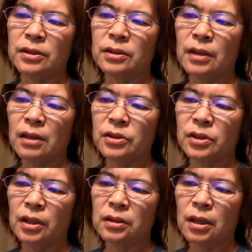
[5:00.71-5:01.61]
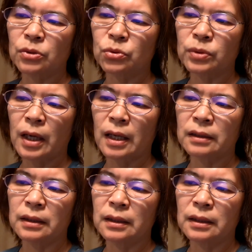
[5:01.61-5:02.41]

是当神告诉他